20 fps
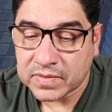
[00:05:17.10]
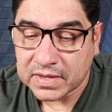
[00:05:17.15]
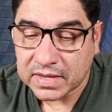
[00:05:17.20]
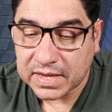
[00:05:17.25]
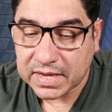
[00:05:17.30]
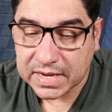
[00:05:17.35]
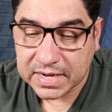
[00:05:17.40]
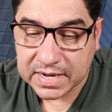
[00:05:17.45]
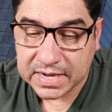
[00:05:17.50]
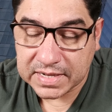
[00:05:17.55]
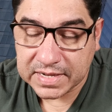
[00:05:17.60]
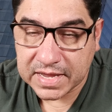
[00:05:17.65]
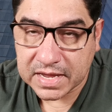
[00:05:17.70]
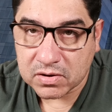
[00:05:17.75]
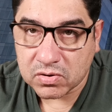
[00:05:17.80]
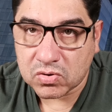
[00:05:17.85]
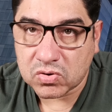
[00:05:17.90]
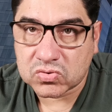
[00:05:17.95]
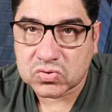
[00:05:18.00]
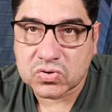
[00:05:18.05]
en el día
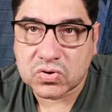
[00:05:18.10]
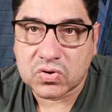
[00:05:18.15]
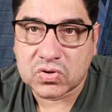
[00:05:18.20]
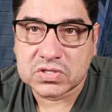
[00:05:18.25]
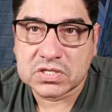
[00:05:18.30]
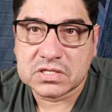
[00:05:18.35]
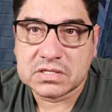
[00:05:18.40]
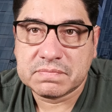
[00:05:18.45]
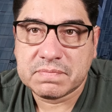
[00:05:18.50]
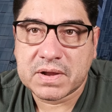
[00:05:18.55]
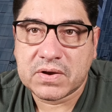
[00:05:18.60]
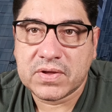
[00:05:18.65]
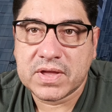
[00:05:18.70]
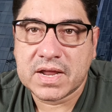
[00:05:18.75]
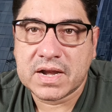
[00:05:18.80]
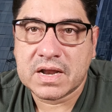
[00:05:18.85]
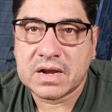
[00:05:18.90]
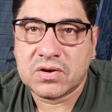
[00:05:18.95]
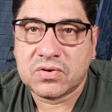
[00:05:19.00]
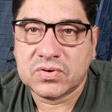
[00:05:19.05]
no los conoces, pero ya
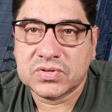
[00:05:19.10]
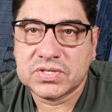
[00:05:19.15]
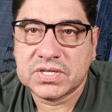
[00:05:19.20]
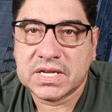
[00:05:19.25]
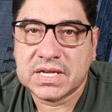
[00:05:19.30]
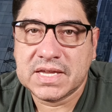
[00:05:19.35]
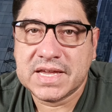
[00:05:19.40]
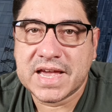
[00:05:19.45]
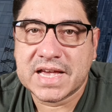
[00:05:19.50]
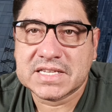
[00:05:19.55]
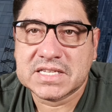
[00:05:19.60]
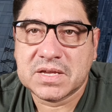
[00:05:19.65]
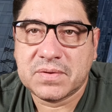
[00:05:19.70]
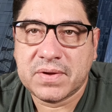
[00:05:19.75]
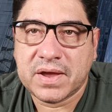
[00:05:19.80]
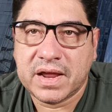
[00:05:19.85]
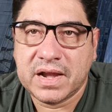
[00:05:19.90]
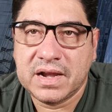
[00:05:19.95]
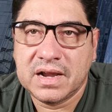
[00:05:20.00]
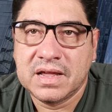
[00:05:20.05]
en la noche ya se
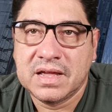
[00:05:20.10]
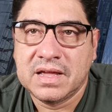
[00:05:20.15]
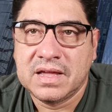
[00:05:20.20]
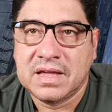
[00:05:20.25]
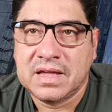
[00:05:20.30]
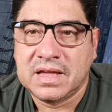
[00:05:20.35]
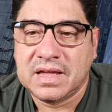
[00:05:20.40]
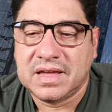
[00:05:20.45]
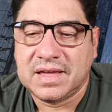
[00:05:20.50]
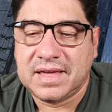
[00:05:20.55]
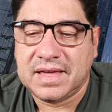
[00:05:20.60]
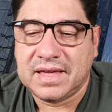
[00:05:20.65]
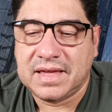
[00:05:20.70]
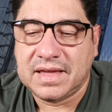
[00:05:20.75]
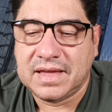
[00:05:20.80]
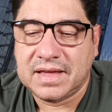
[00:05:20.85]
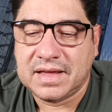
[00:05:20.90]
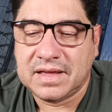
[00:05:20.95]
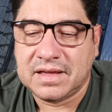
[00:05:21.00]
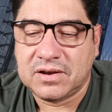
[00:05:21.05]
ven
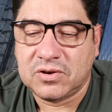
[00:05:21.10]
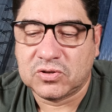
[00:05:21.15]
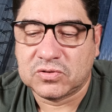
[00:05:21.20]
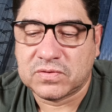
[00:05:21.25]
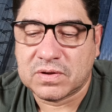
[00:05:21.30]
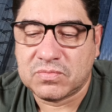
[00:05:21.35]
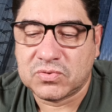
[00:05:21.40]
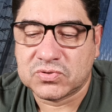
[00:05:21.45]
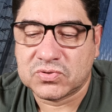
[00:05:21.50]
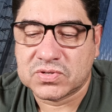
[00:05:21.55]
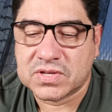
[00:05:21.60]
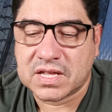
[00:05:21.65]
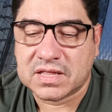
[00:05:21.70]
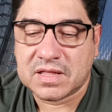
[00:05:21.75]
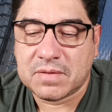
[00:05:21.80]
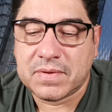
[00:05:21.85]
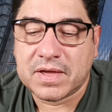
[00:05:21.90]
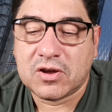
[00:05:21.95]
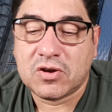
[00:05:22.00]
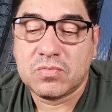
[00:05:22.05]
eh, los famosos
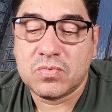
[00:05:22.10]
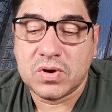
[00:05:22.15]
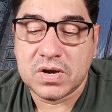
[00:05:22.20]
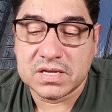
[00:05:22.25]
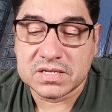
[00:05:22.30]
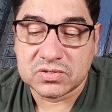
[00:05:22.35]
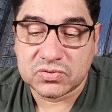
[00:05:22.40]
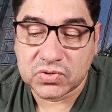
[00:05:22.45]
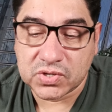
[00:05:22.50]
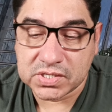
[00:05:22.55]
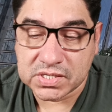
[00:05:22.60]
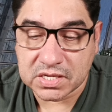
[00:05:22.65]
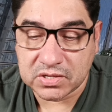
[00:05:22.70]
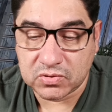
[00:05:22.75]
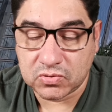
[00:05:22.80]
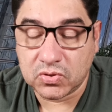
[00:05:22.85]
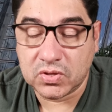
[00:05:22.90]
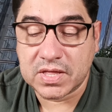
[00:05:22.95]
KTV, como les estoy diciendo.